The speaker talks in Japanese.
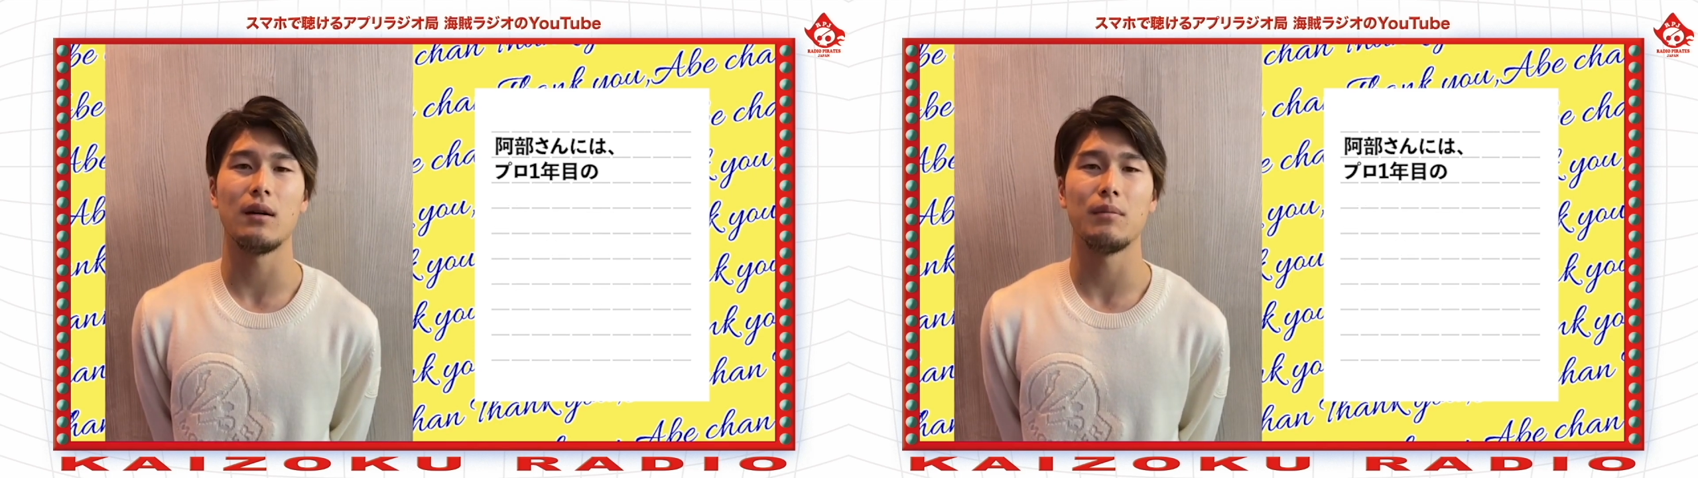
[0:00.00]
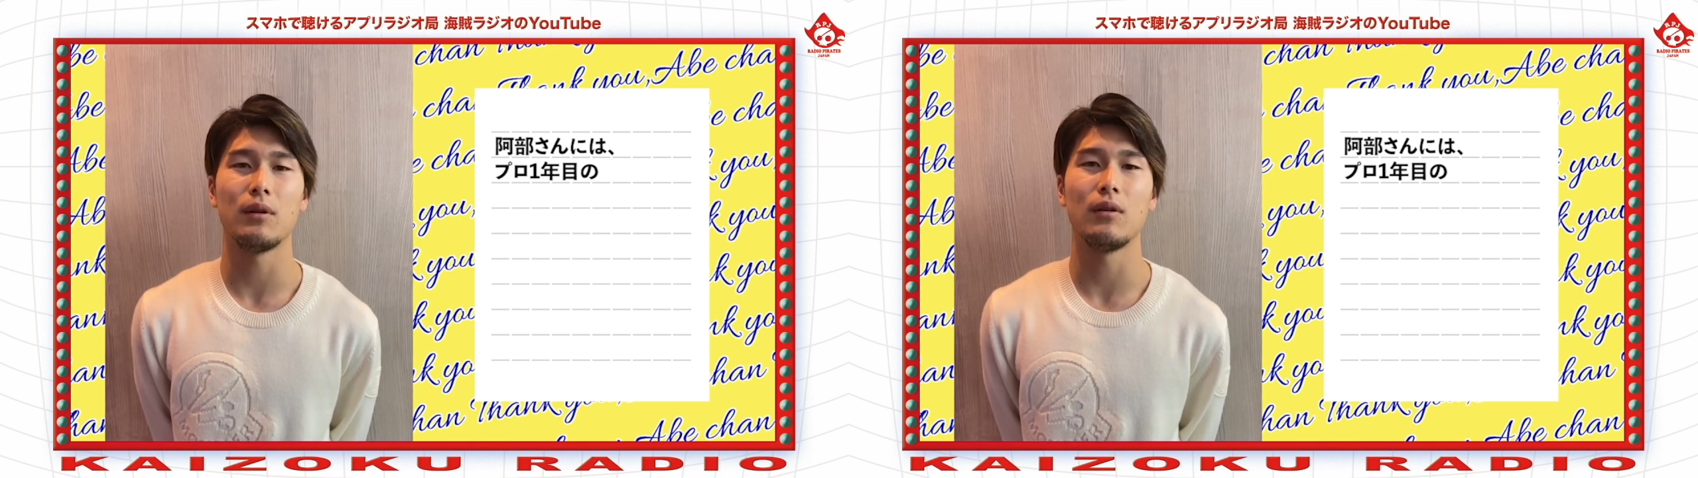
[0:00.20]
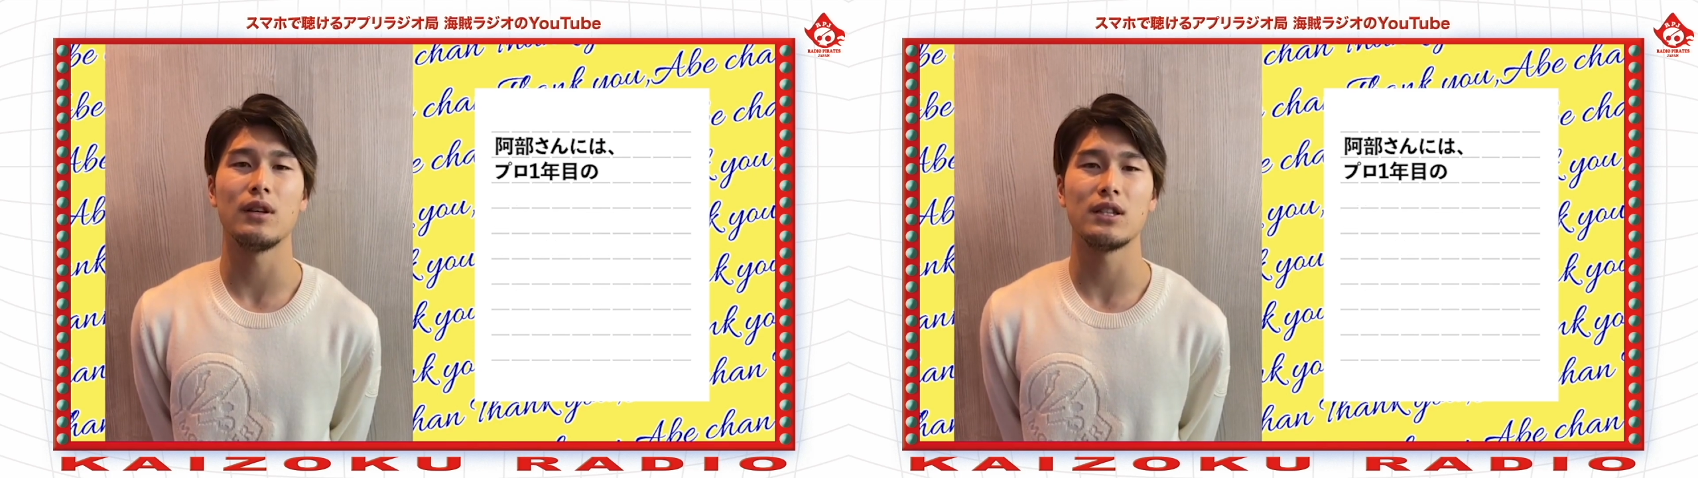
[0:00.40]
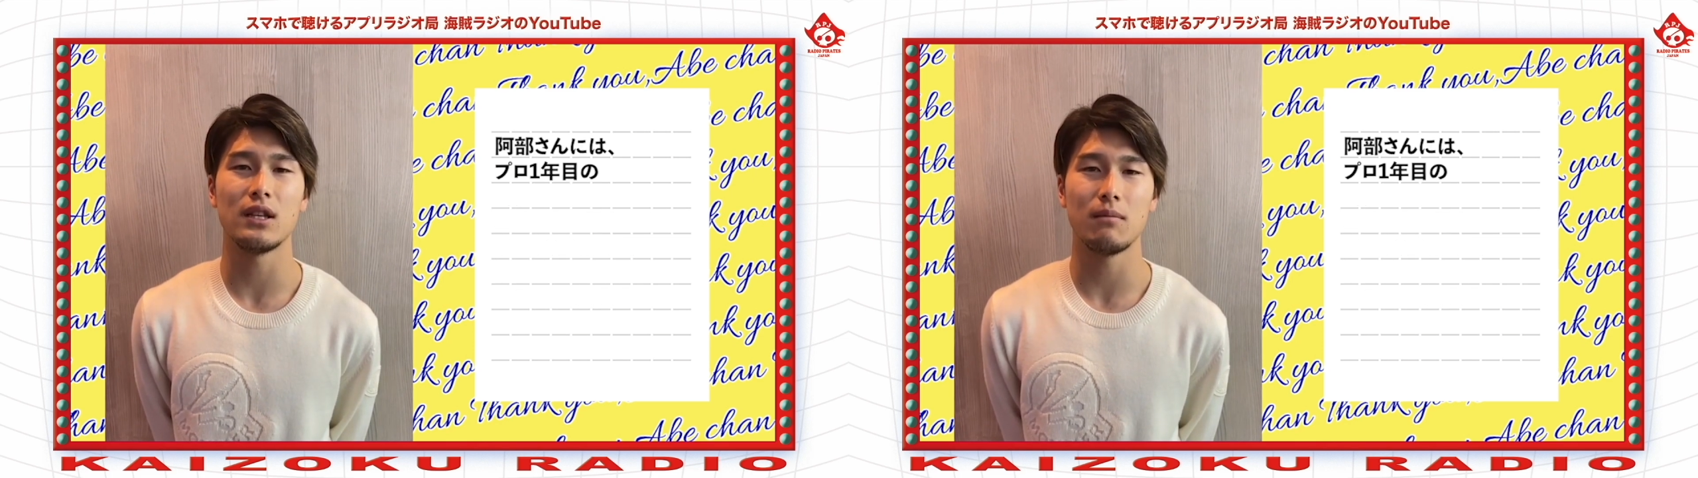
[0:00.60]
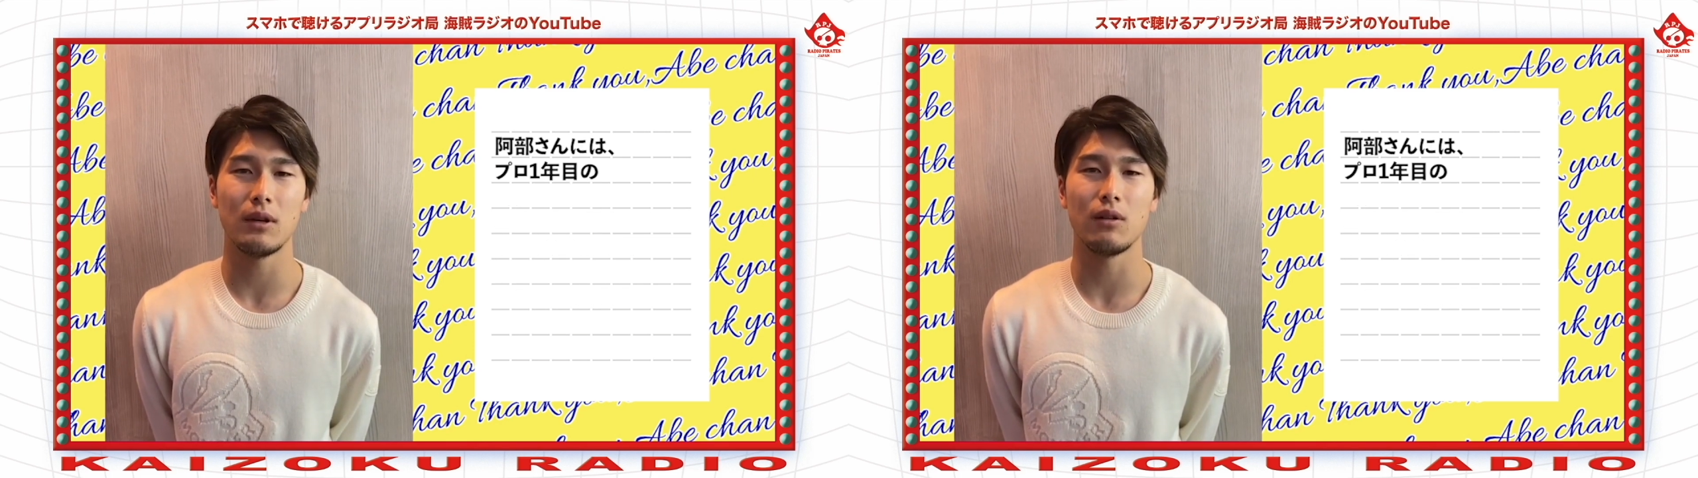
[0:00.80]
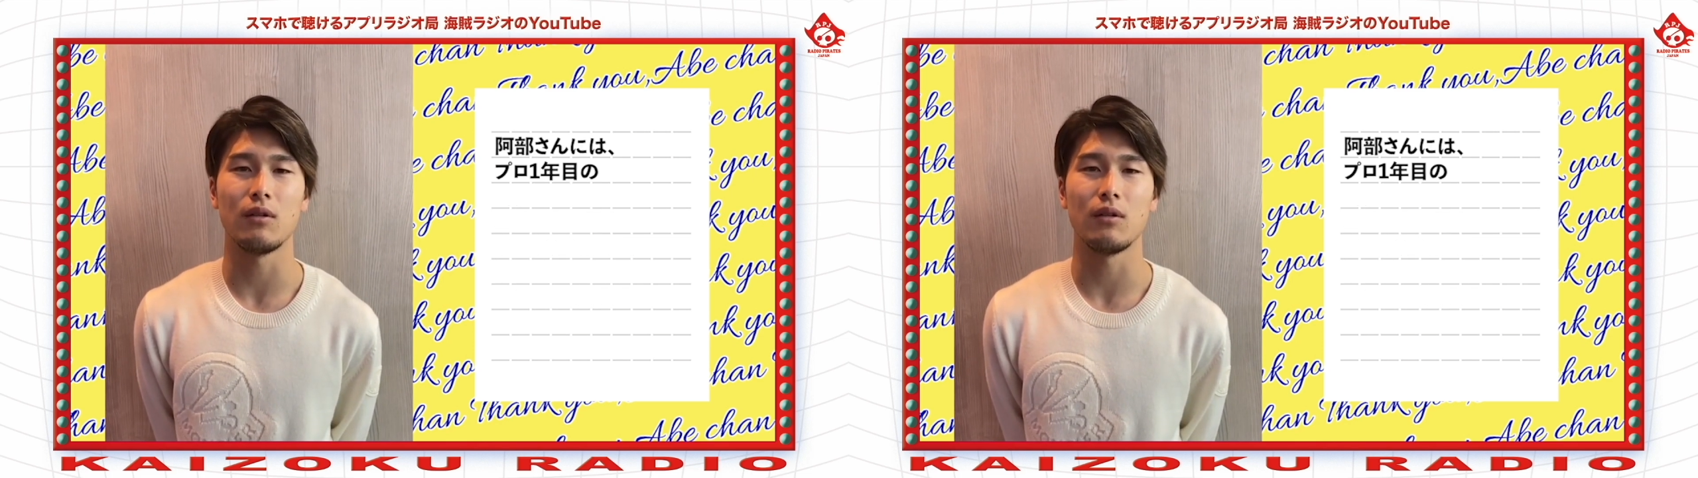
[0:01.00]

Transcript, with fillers: プロ1年目の